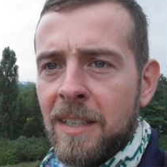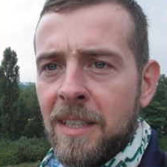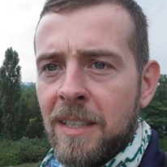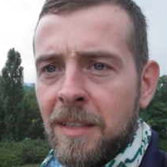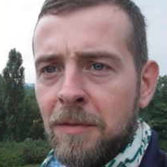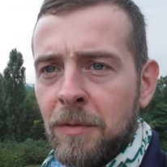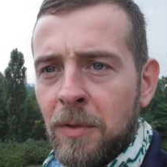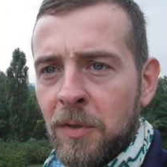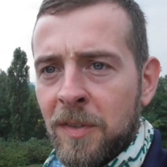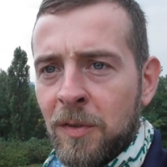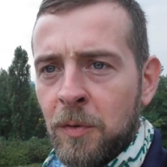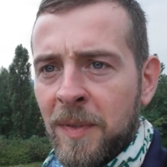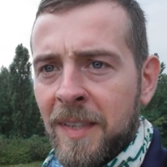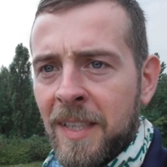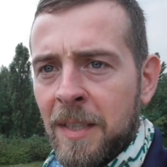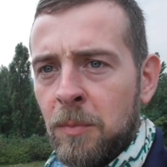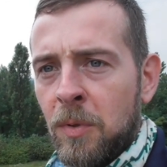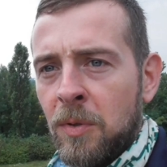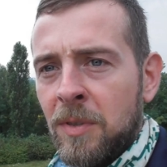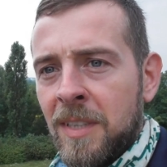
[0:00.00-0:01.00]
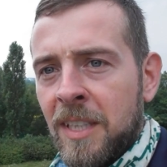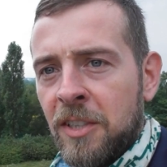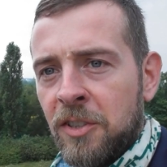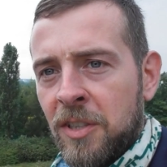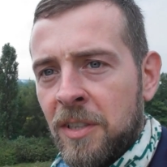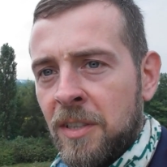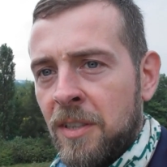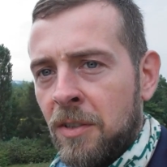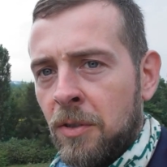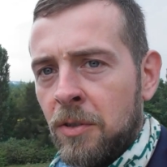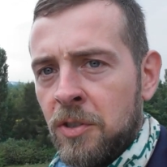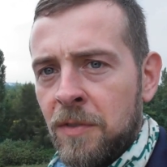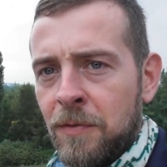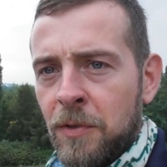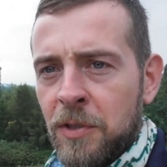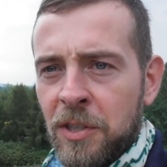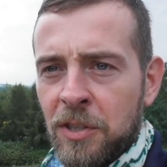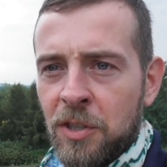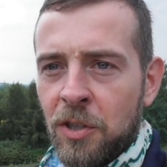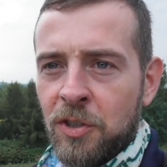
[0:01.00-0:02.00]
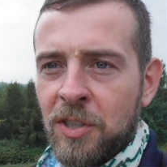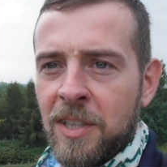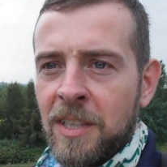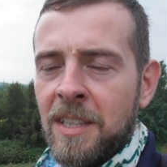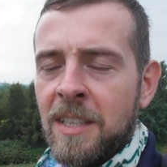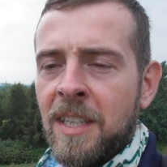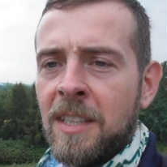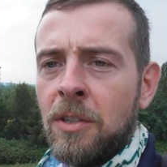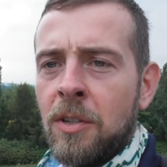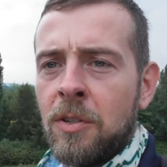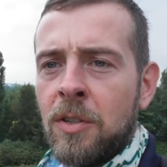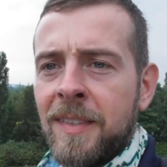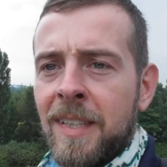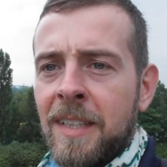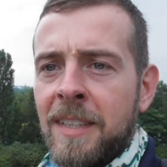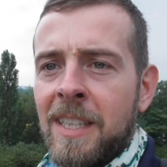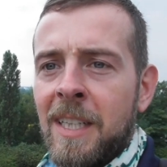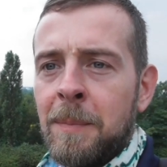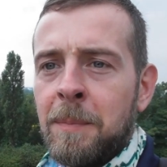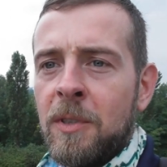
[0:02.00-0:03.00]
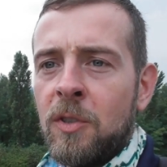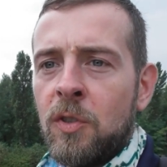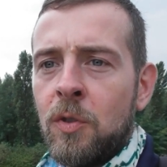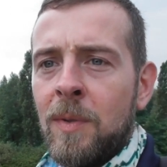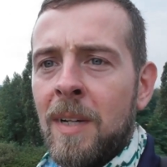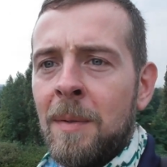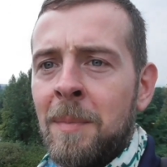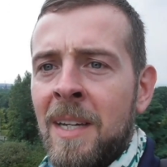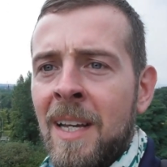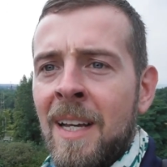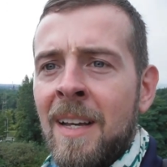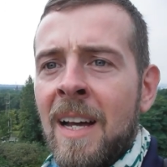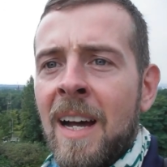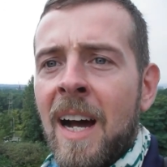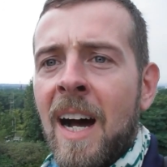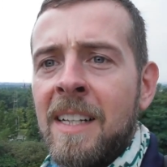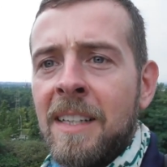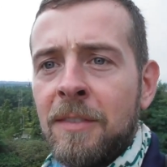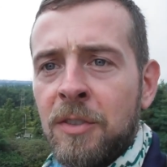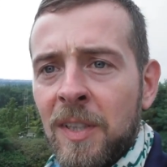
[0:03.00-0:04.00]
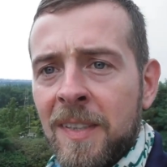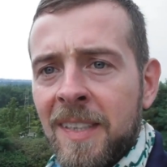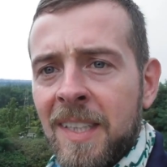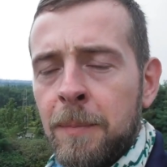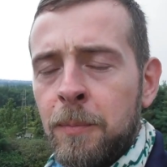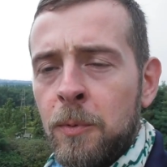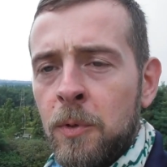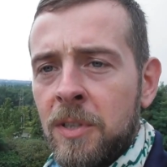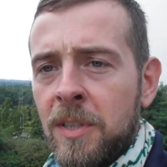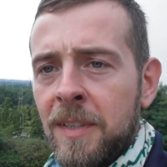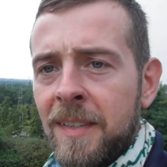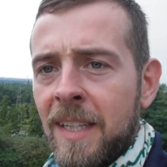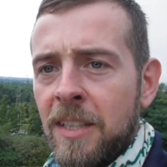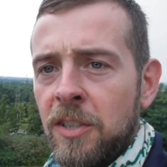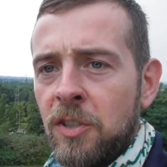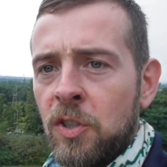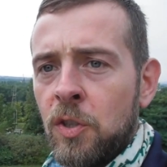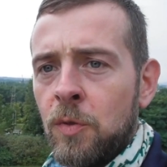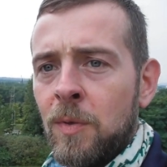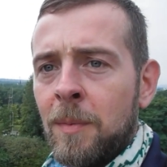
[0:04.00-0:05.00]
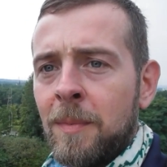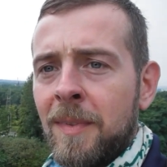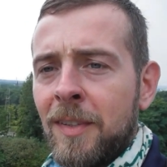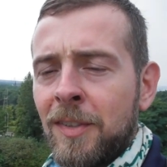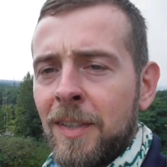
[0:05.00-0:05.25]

e, w związku z tym e, też o dziwo się troszkę nie do końca najlepiej czułem, ale wszystkie punkty zaliczyłem.